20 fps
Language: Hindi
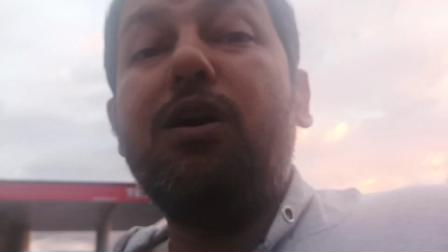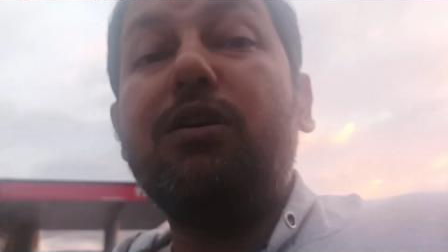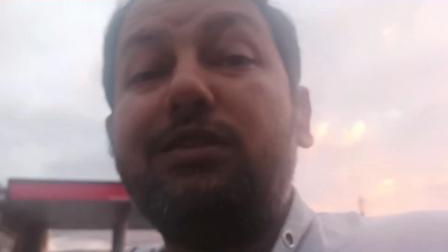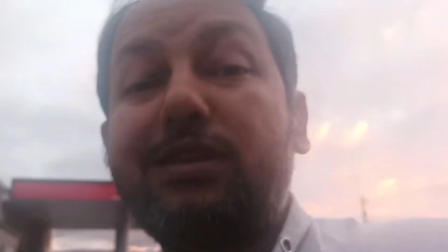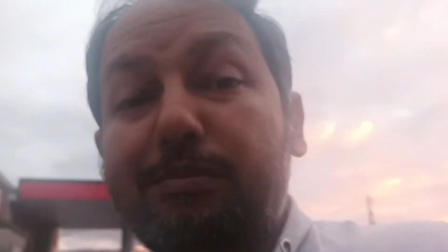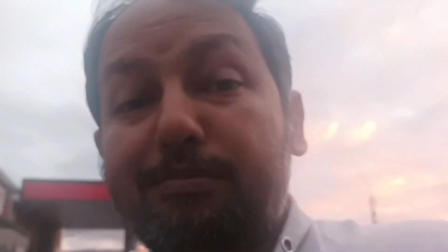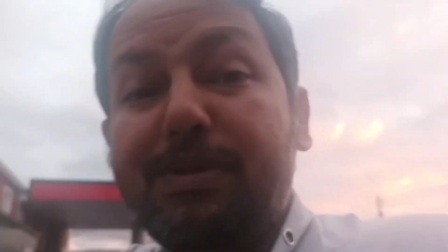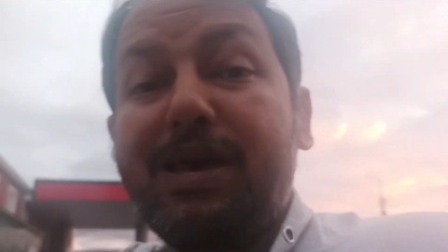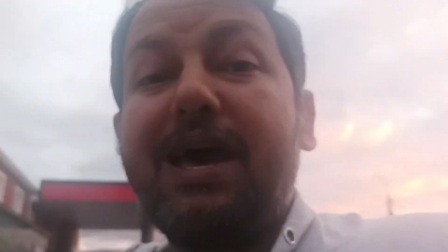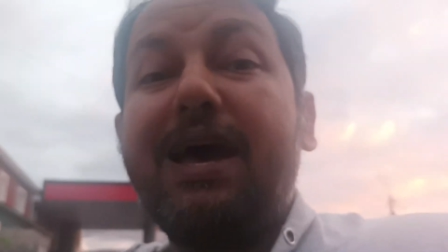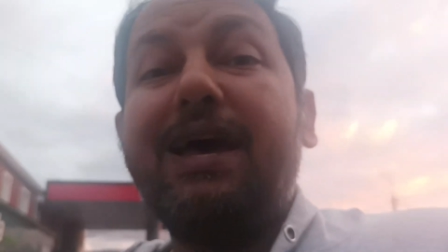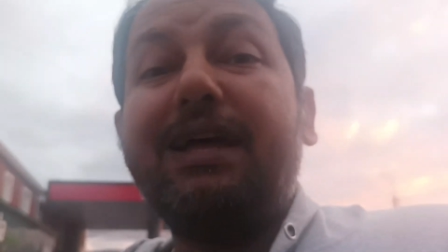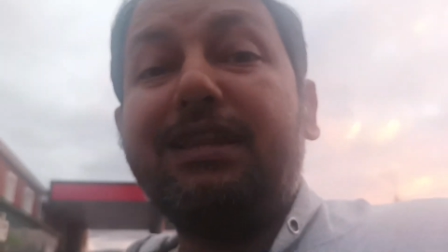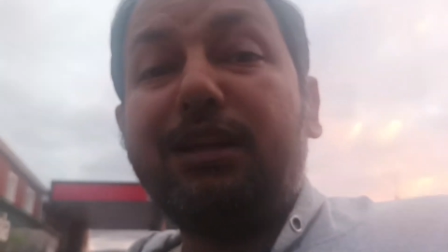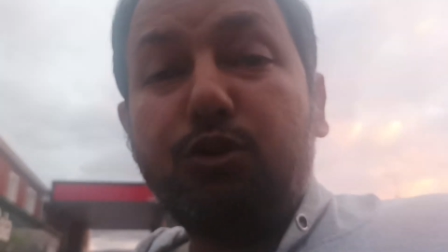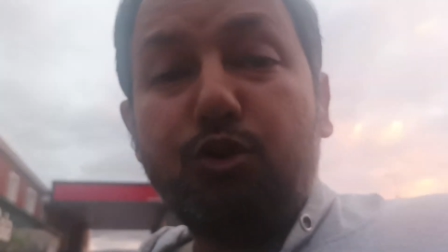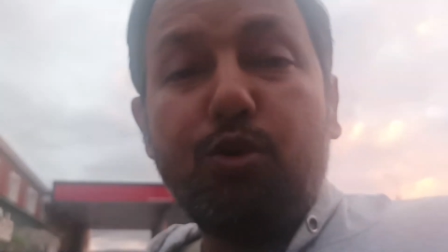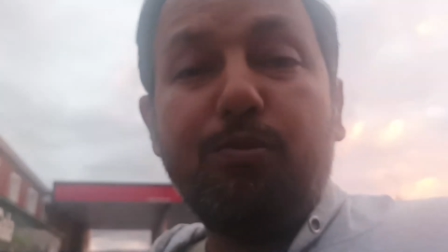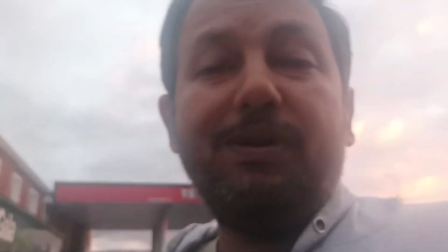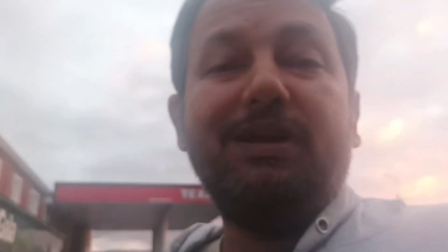और जब मैं आया
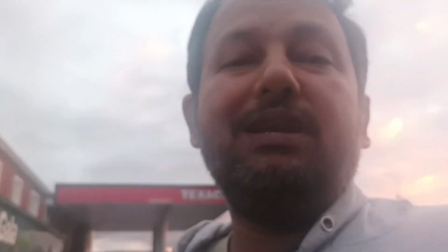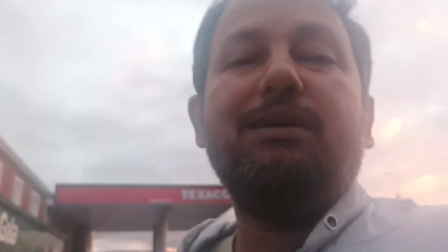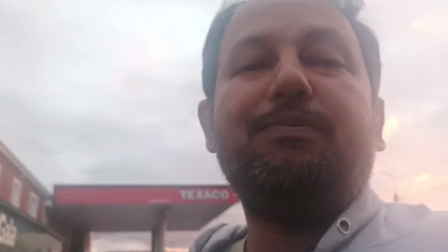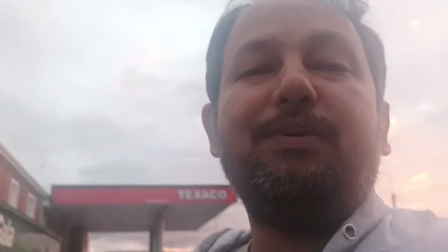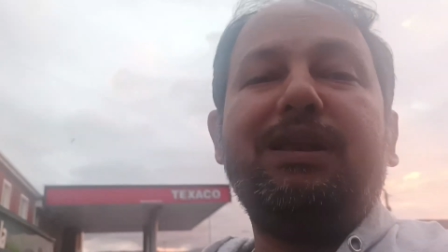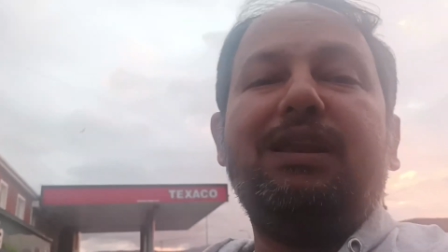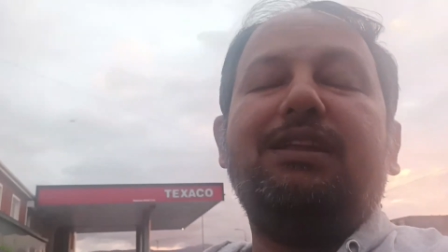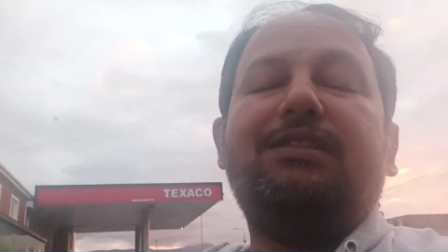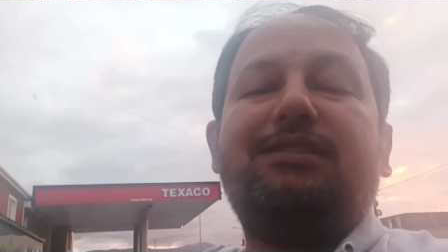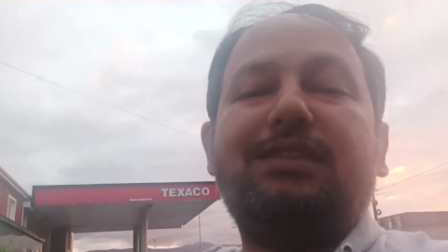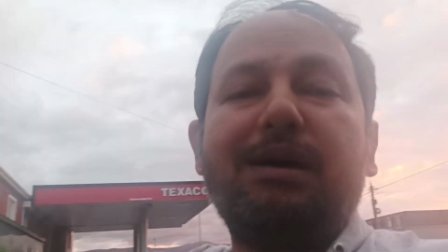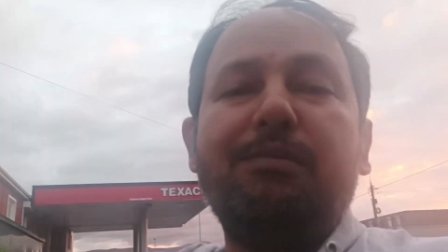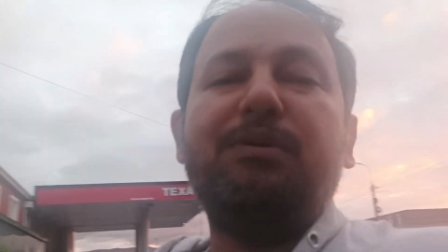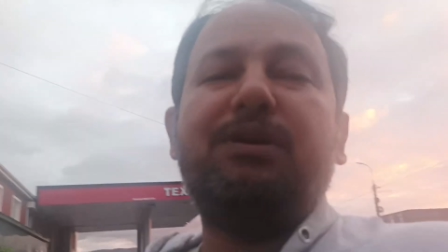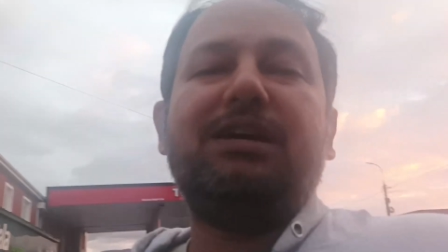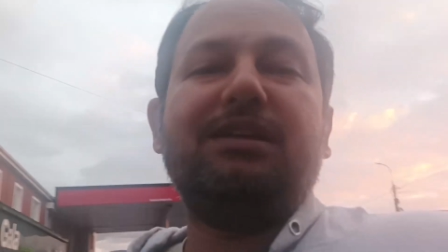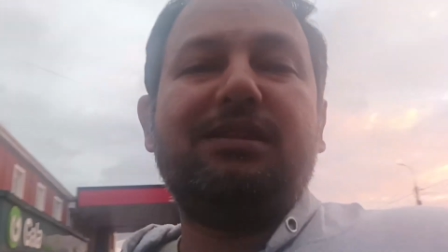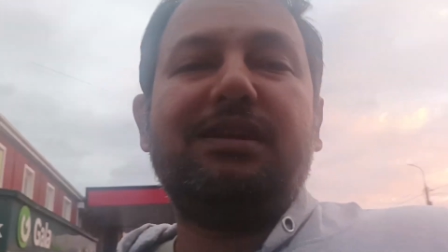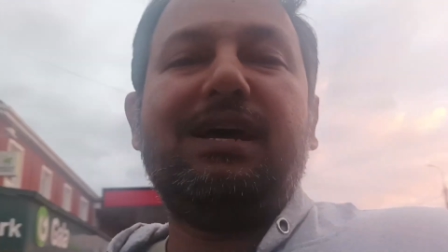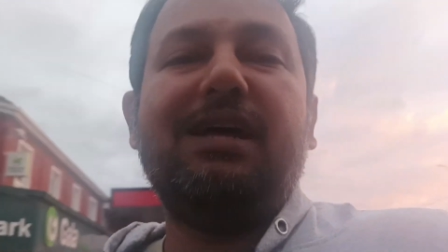था दो महीने पहले
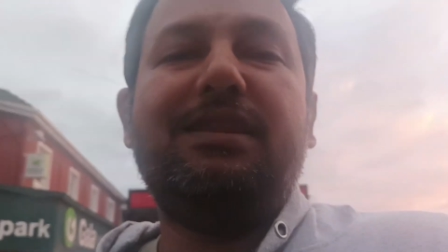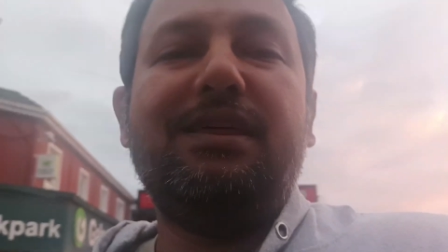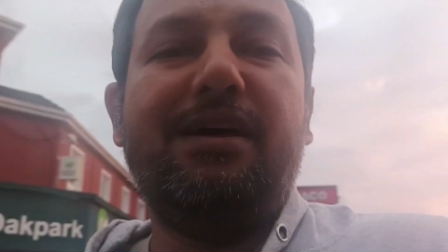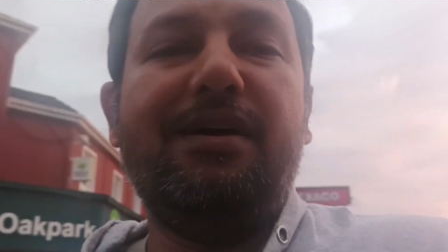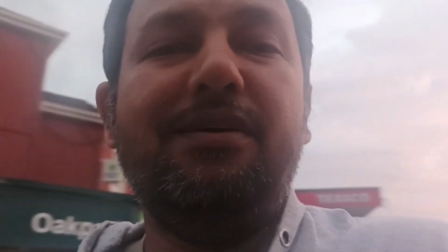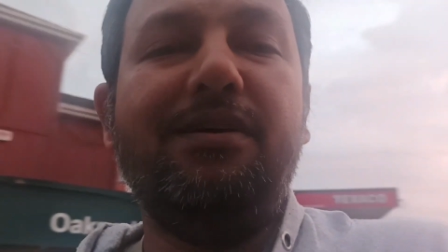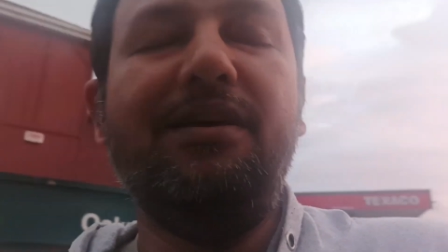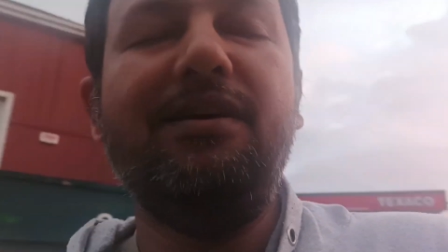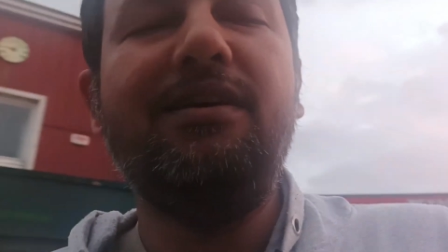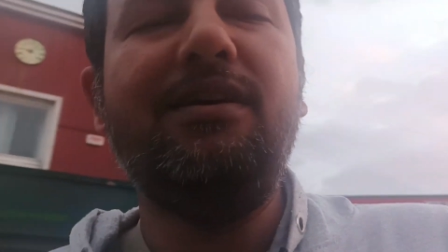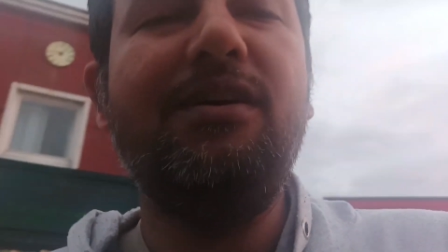तब कितना था